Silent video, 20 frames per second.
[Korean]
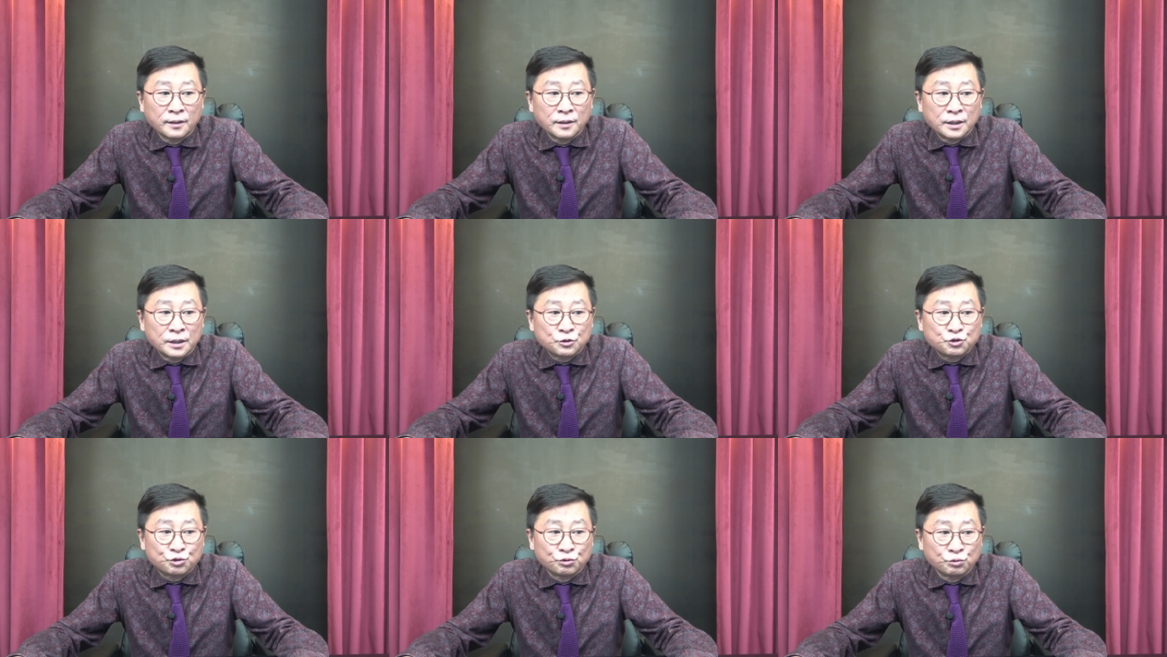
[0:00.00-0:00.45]

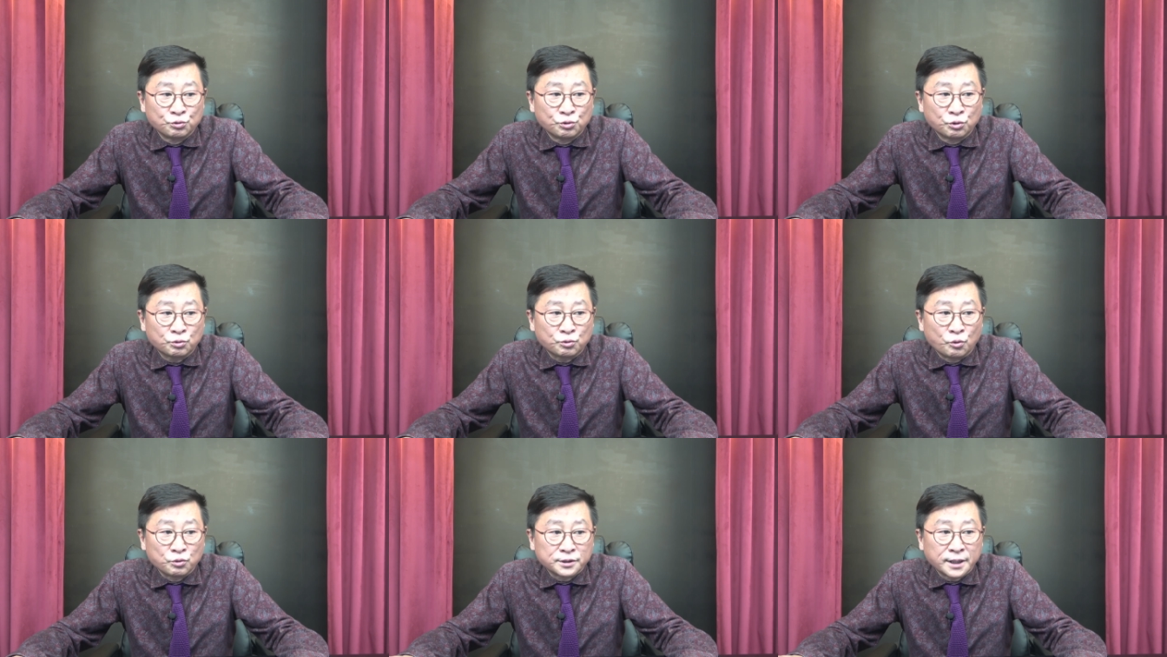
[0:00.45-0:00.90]
중국
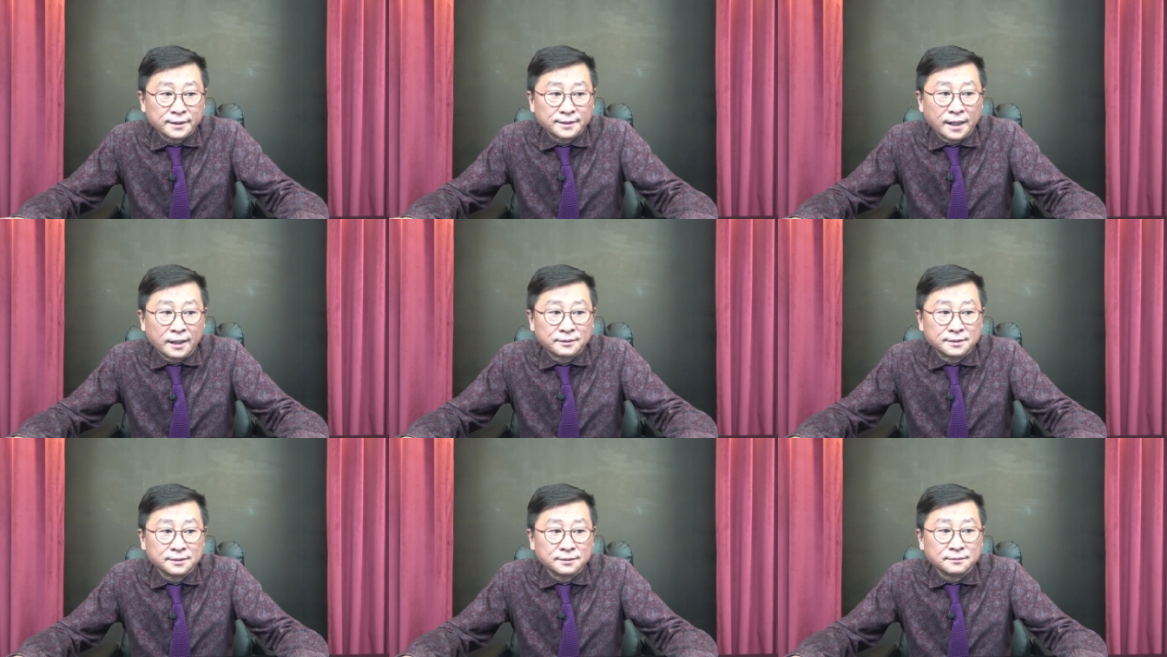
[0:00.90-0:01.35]

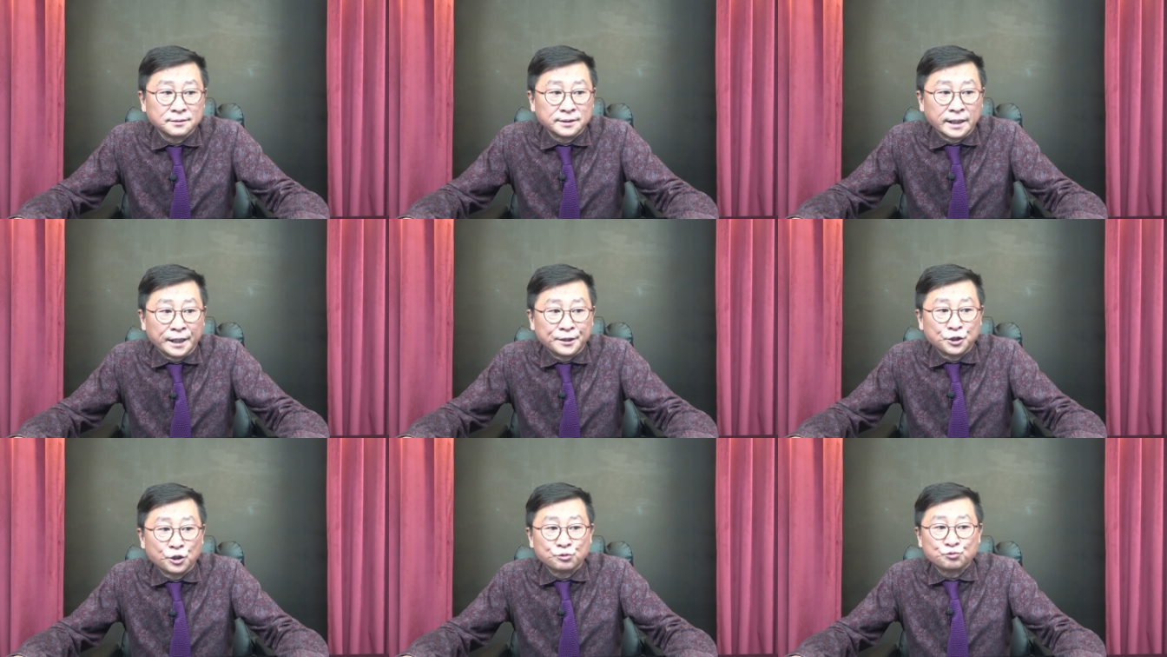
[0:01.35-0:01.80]
공산당은
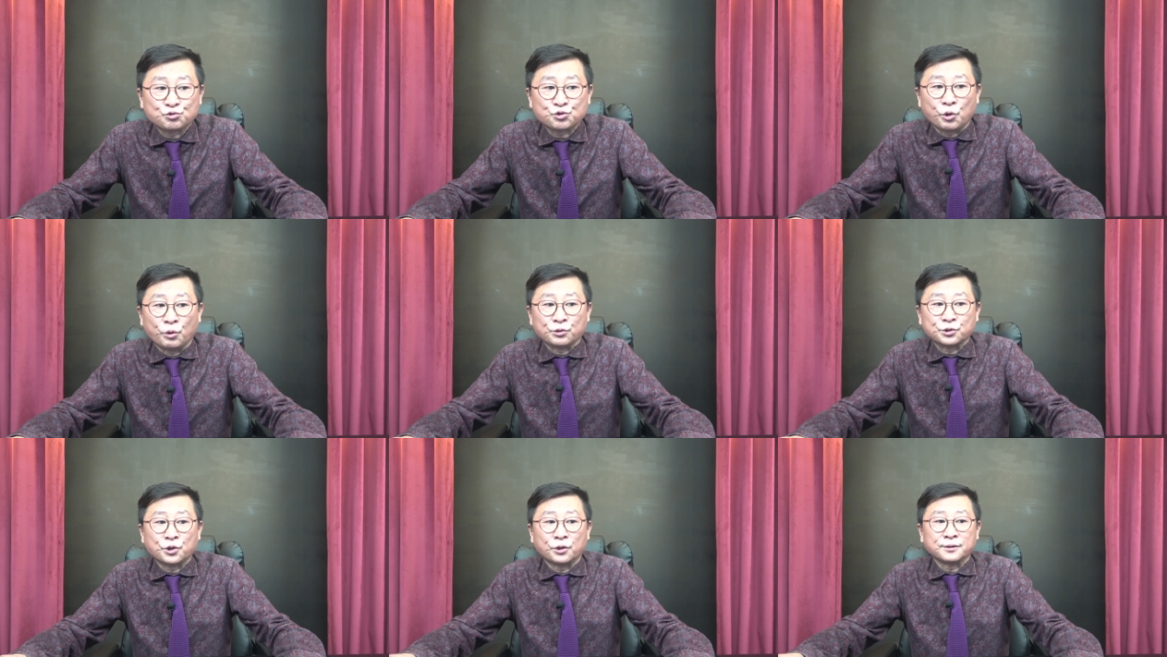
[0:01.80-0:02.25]
내년
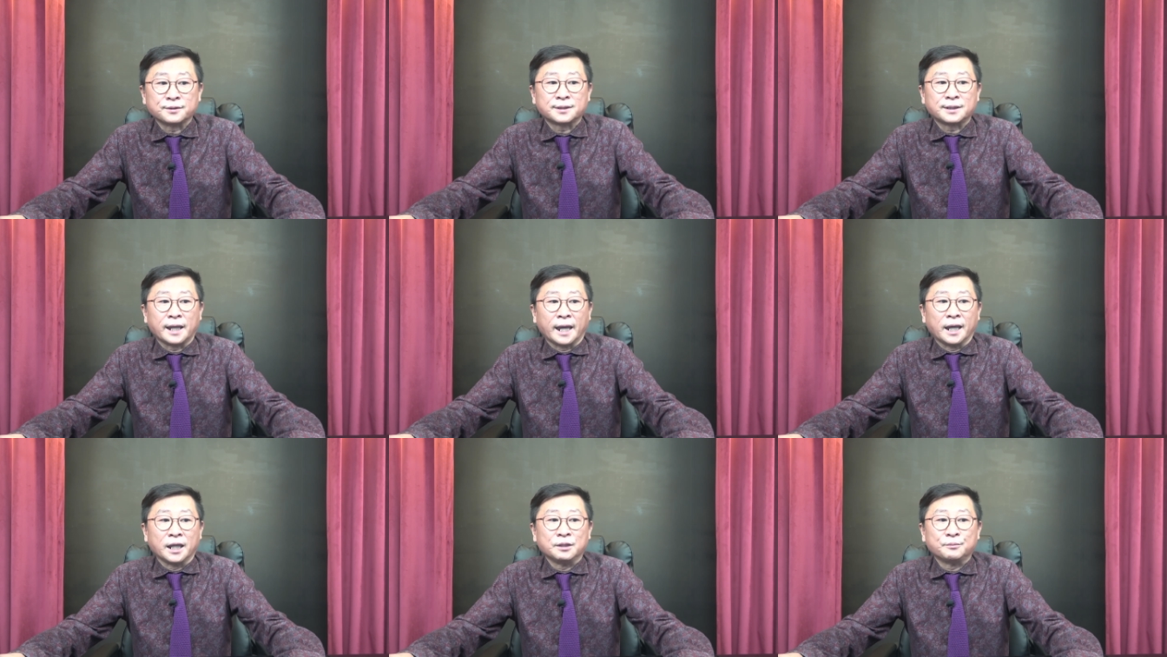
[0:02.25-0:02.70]
총선
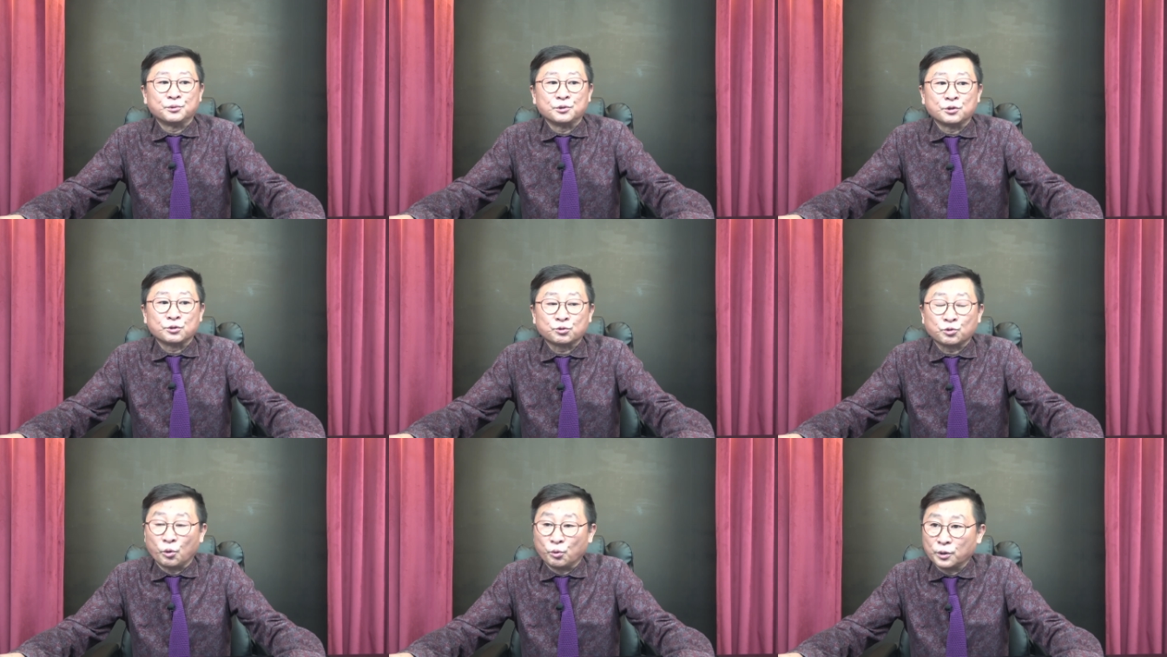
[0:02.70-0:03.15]

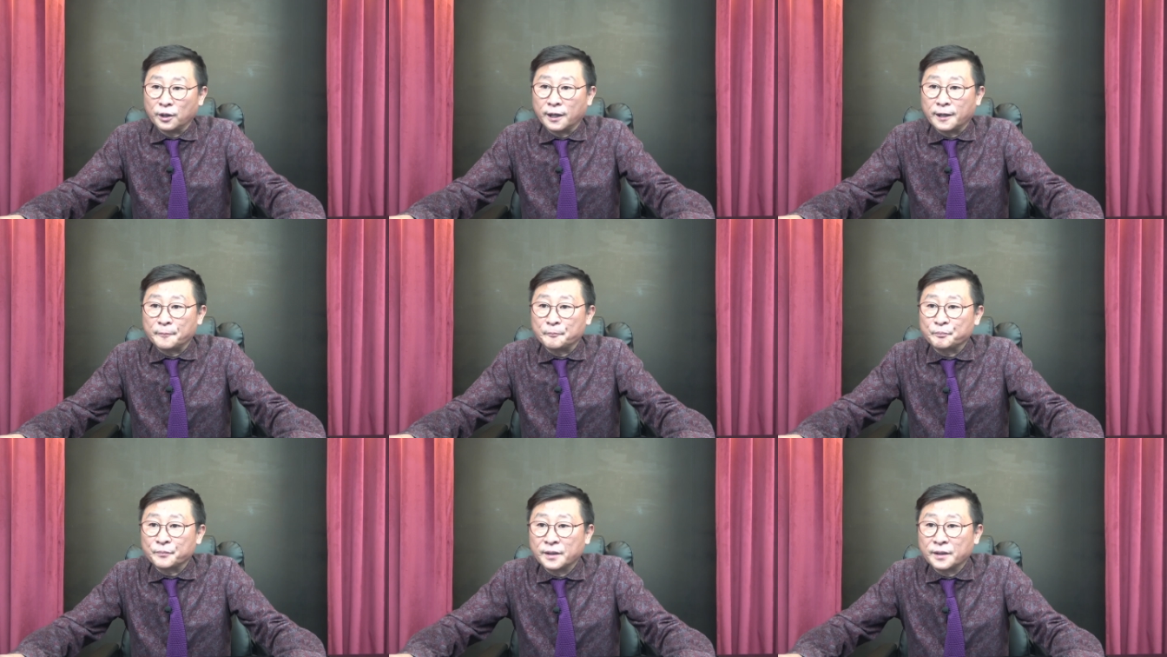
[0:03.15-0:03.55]
개입을 통해